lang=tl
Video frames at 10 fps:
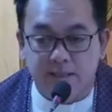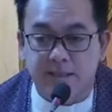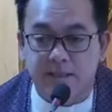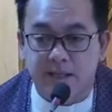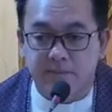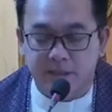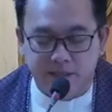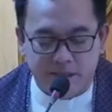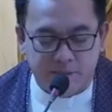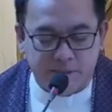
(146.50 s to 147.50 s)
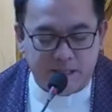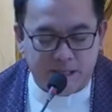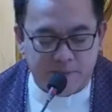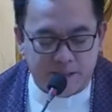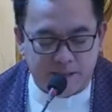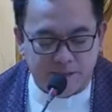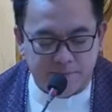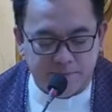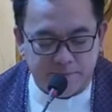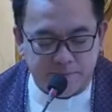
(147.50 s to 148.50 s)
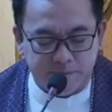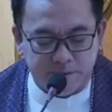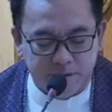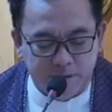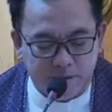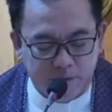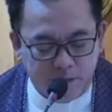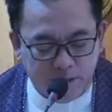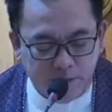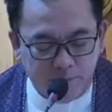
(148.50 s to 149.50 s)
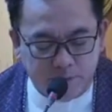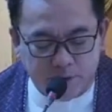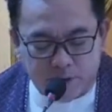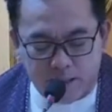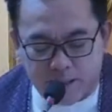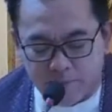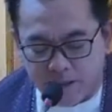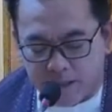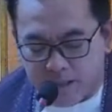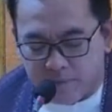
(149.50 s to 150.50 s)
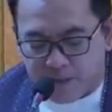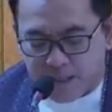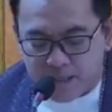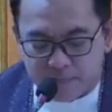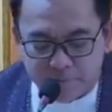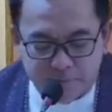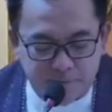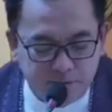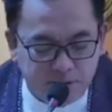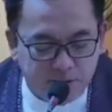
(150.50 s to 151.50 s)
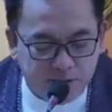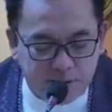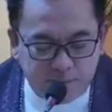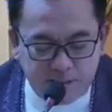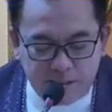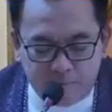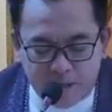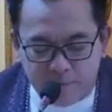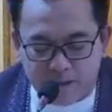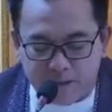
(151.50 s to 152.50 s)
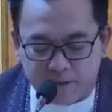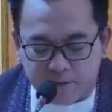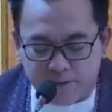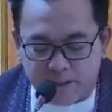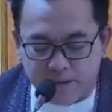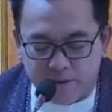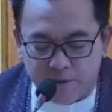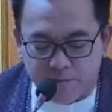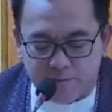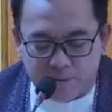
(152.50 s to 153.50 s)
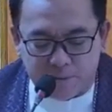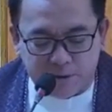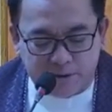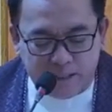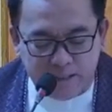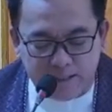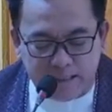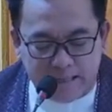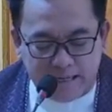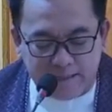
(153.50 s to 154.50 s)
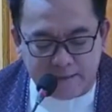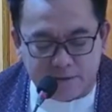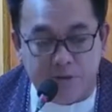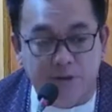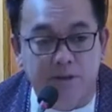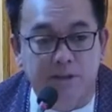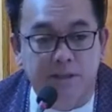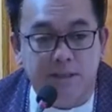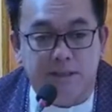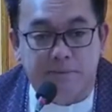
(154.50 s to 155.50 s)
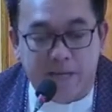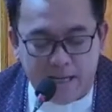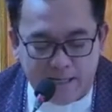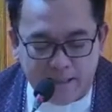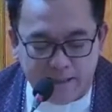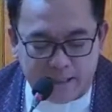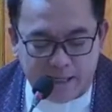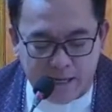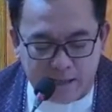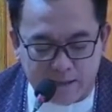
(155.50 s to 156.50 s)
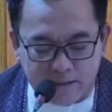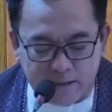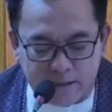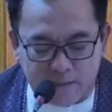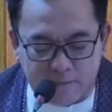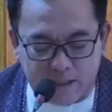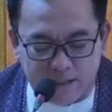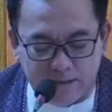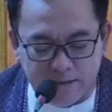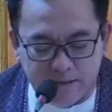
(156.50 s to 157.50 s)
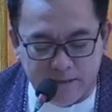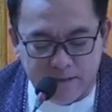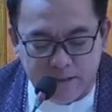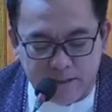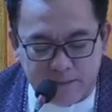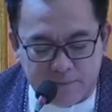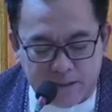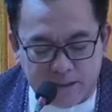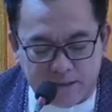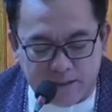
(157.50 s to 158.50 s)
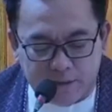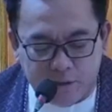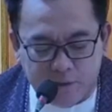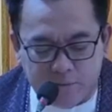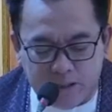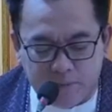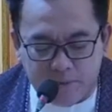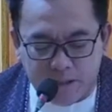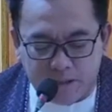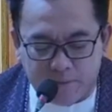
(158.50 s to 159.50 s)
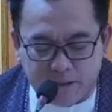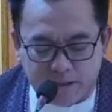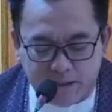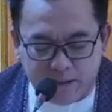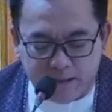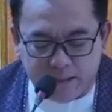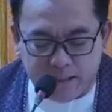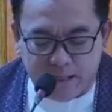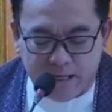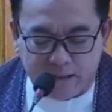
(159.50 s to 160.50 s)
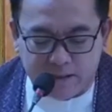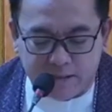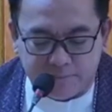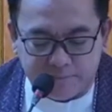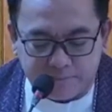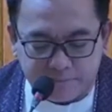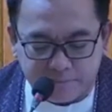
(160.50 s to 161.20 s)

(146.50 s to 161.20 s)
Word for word: At sinabi ng mayaman, Kung gayon po, amang Abraham, ipinamamanhi ko sa inyong papuntahin si Lazaro sa bahay ng aking ama, sapagkat ako'y may limang kapatid na lalaki.